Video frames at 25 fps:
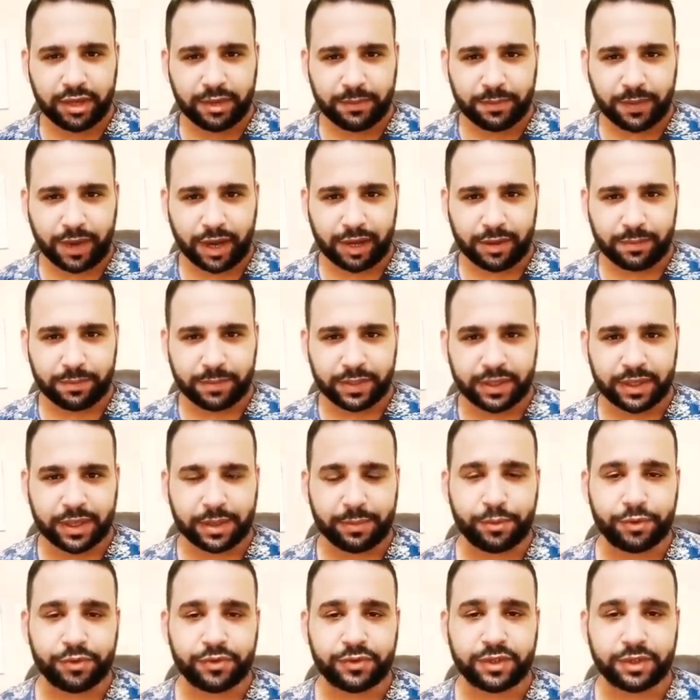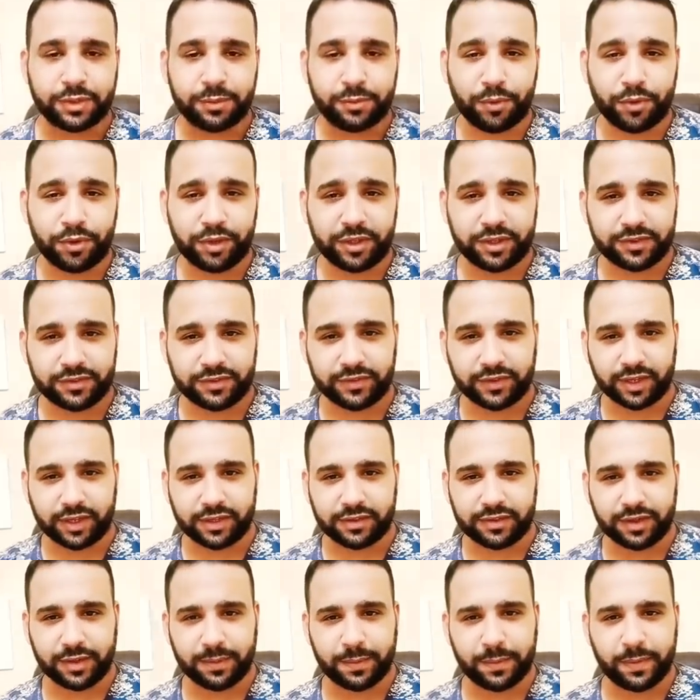محمد ابو زيد برج
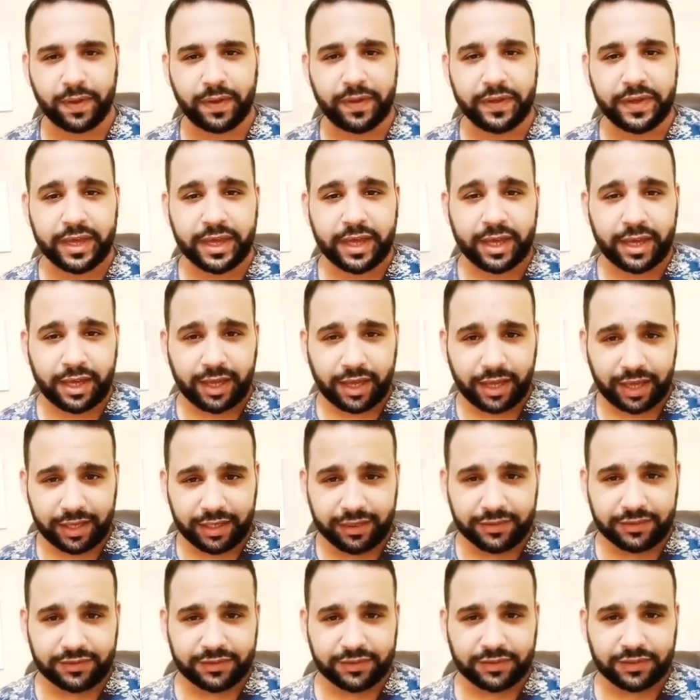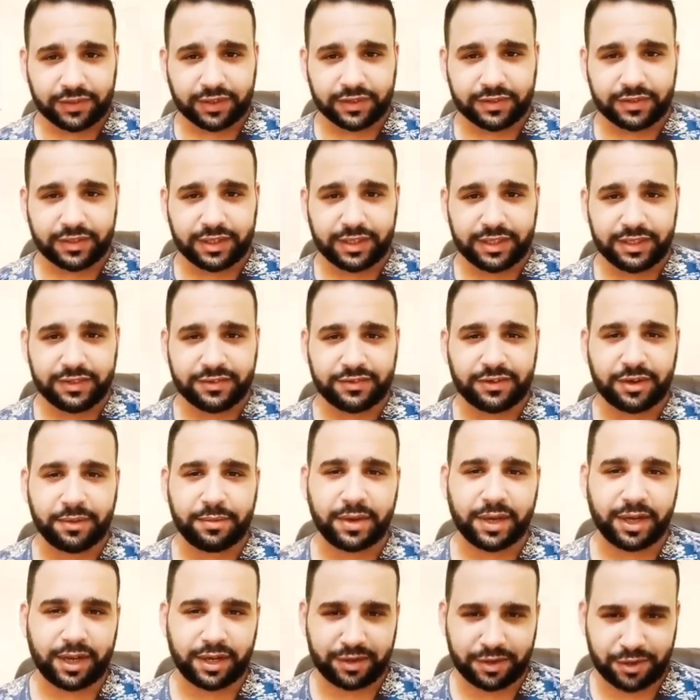السرطان بقى هل السرطان يسامح
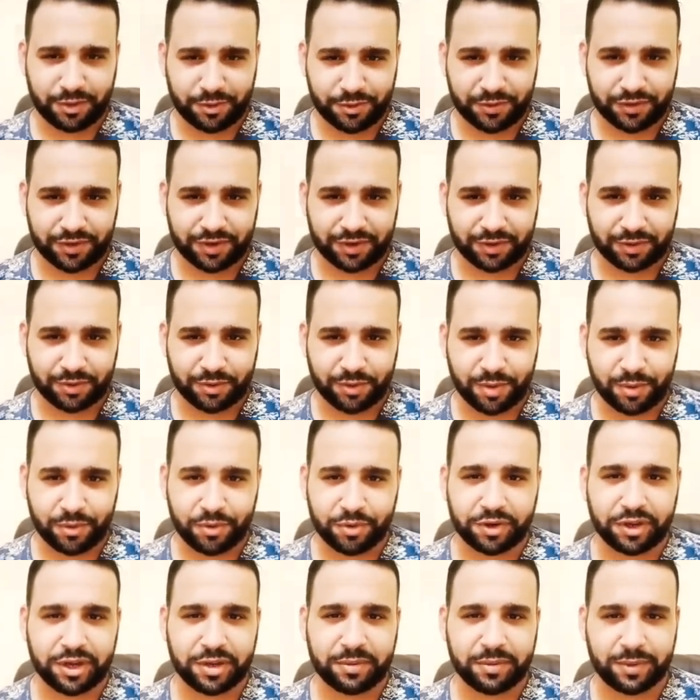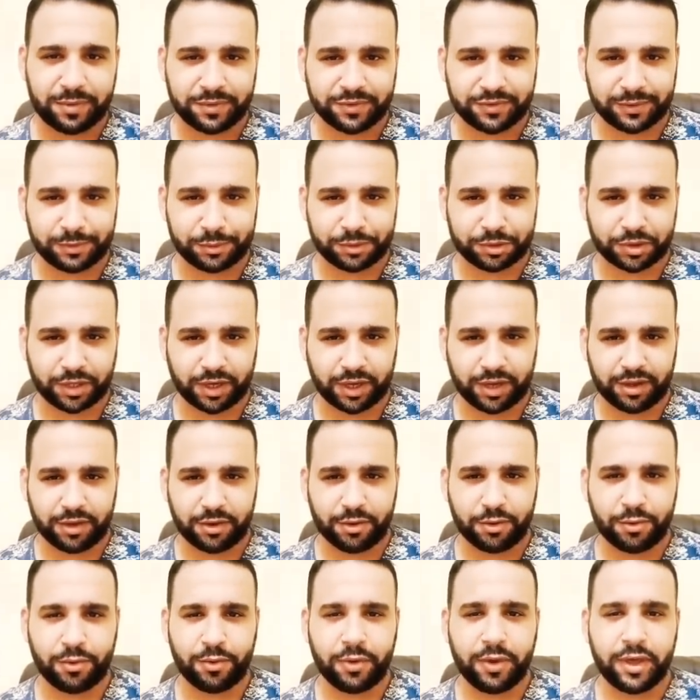احنا قلنا ان هو برج ما بيسيبش
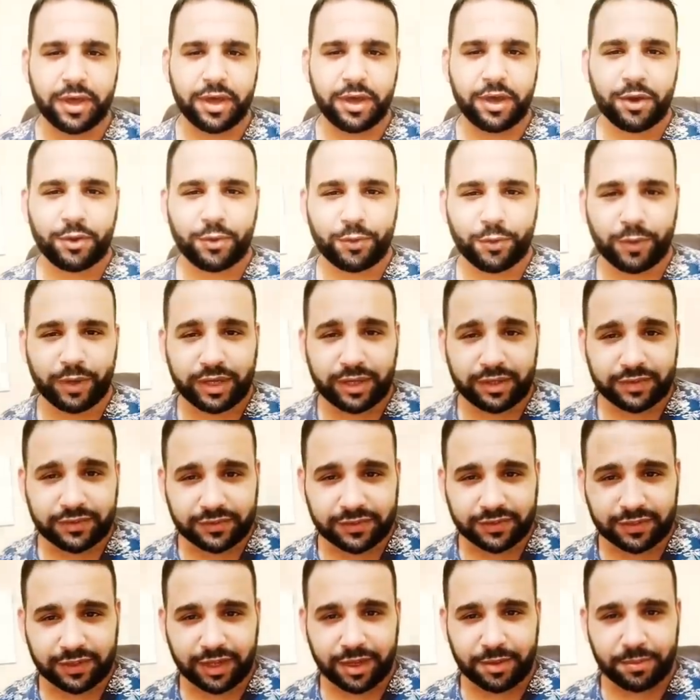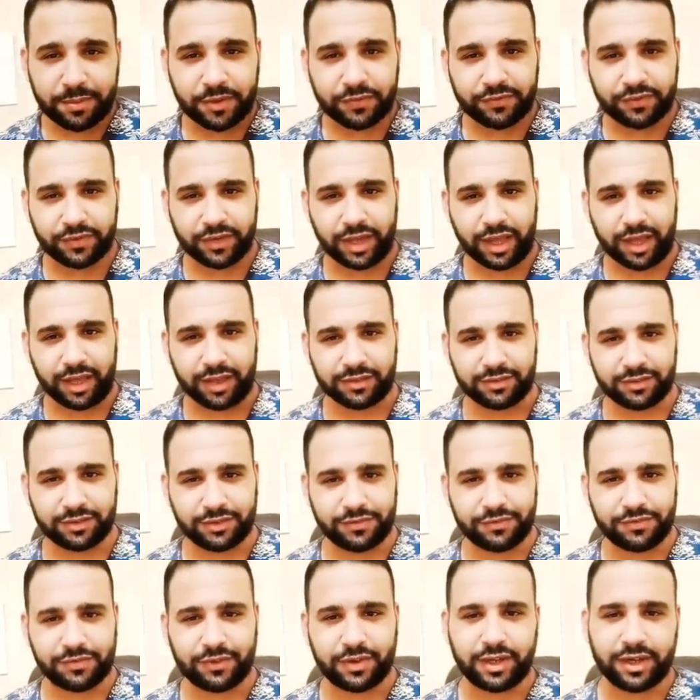حقه ولا سيما في
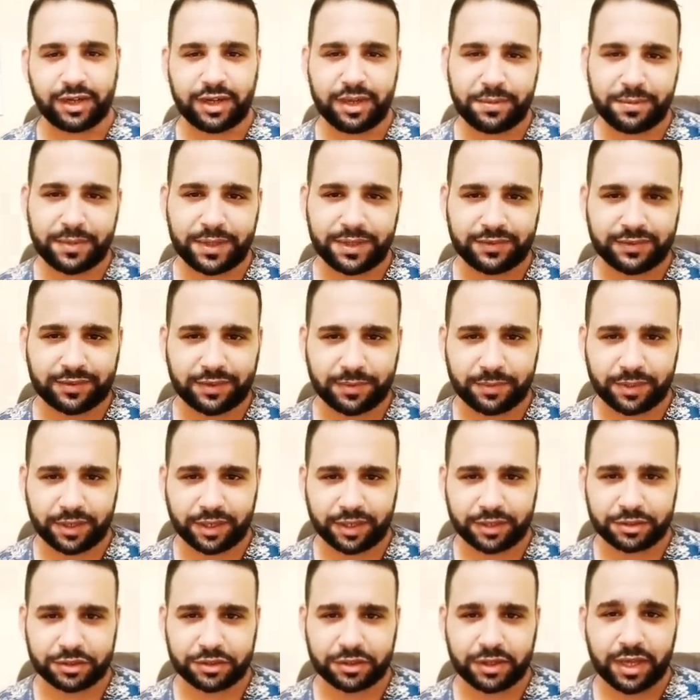العاطفه لا ما يسامحش